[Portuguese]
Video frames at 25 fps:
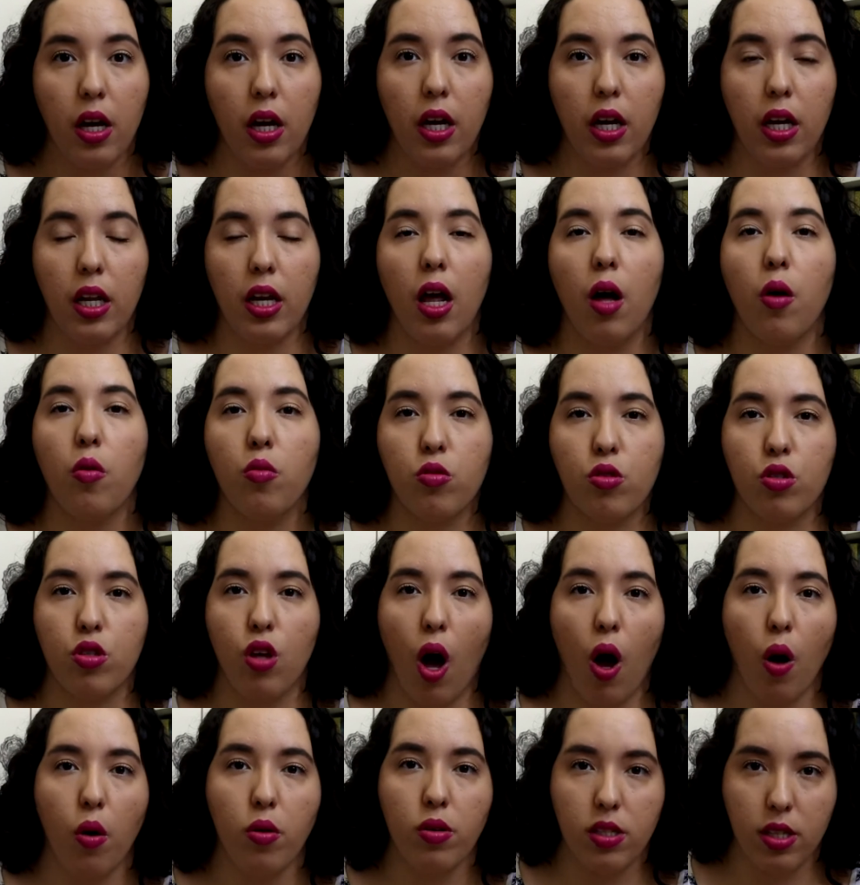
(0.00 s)
E não
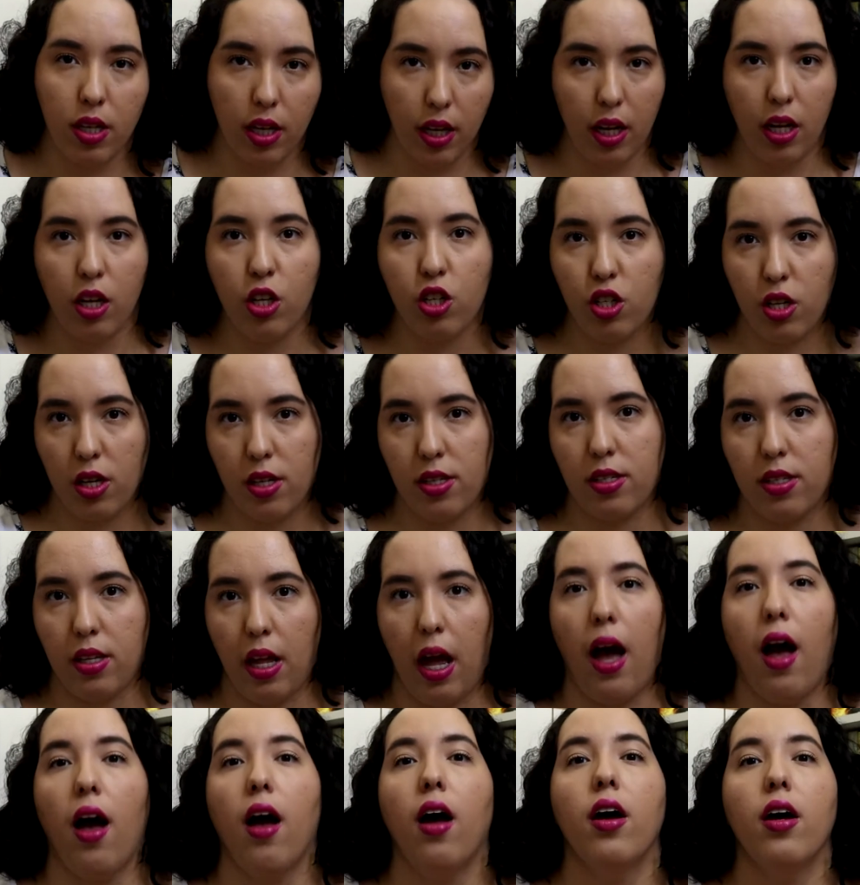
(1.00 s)
só os grixas,
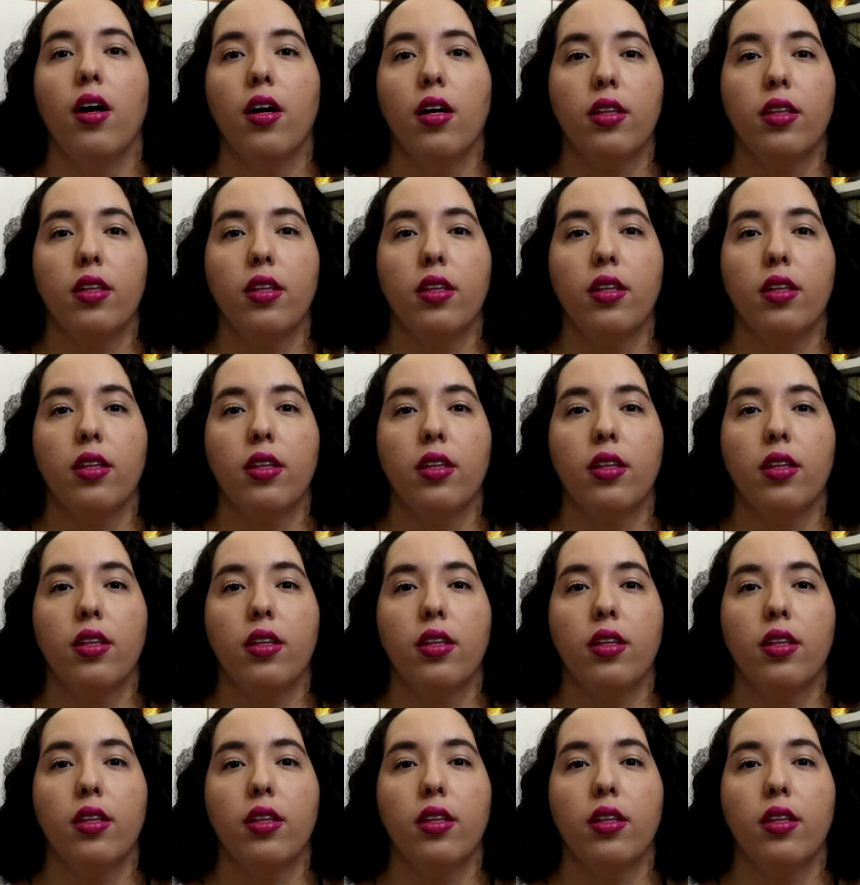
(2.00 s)
tá?